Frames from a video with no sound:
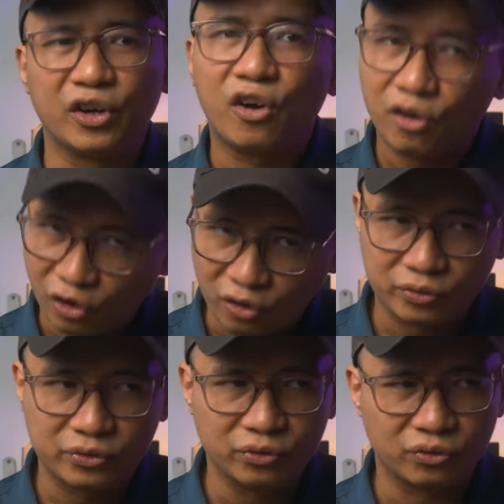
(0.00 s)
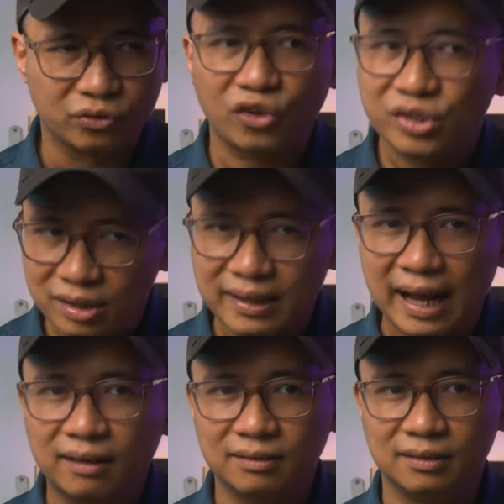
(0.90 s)
Nó nó xứng
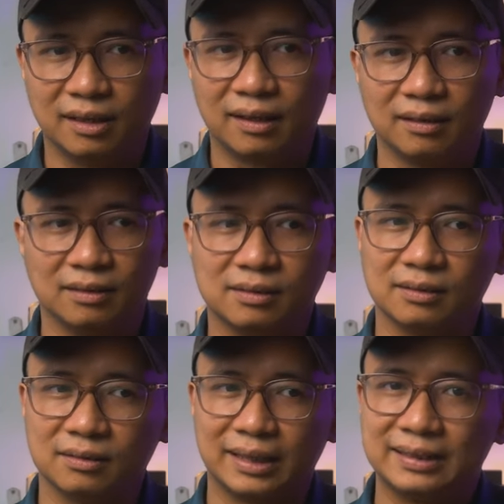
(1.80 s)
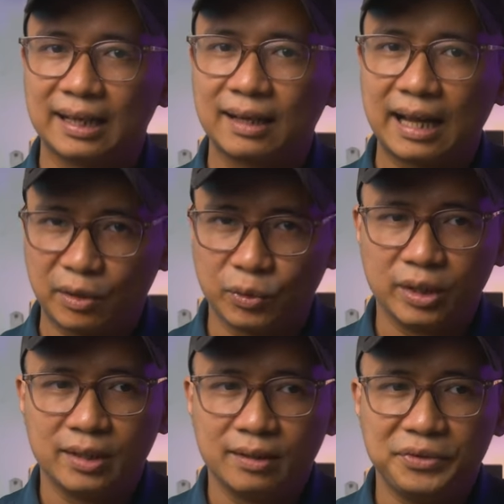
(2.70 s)
đáng được uh, đánh giá
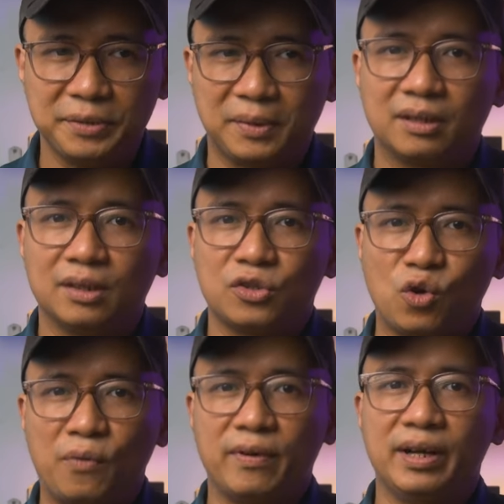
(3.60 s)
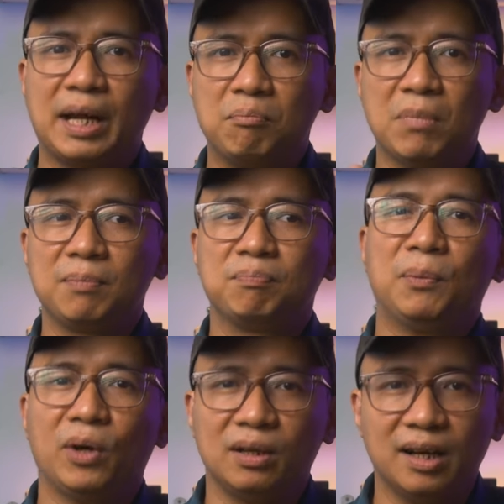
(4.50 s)
cao, nhưng mà so với cái mức
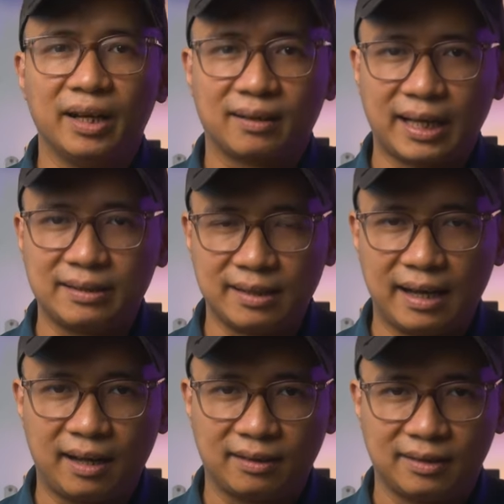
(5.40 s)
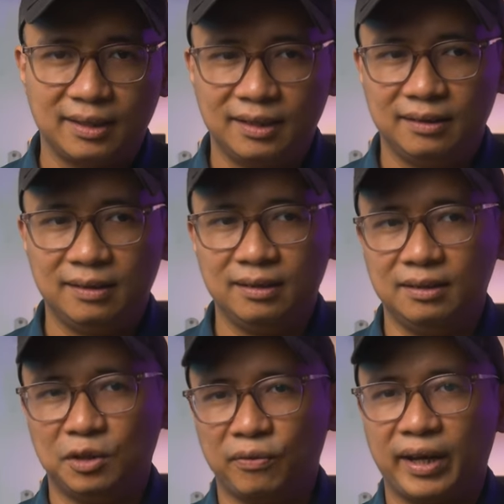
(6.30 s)
mà mọi người đang đánh giá
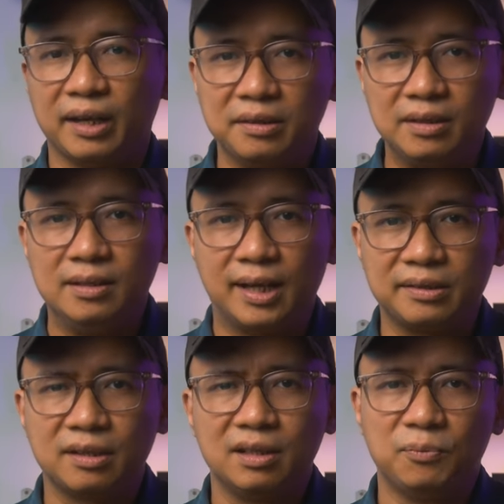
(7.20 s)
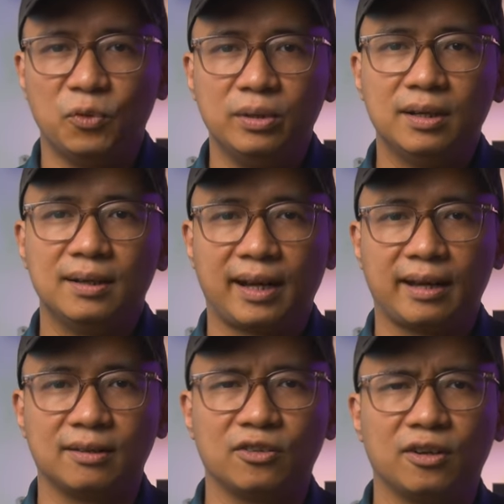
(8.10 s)
thì có vẻ như cái chất lượng mùi hương
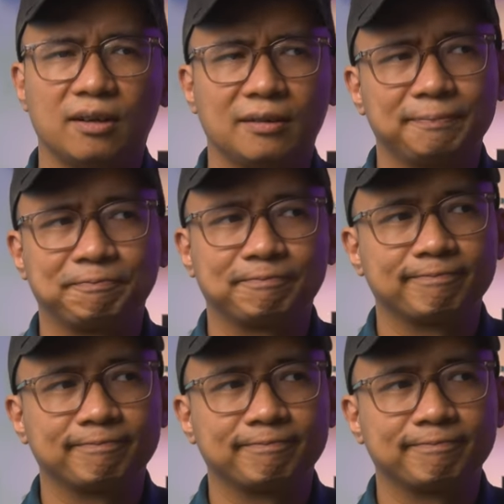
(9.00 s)
này nó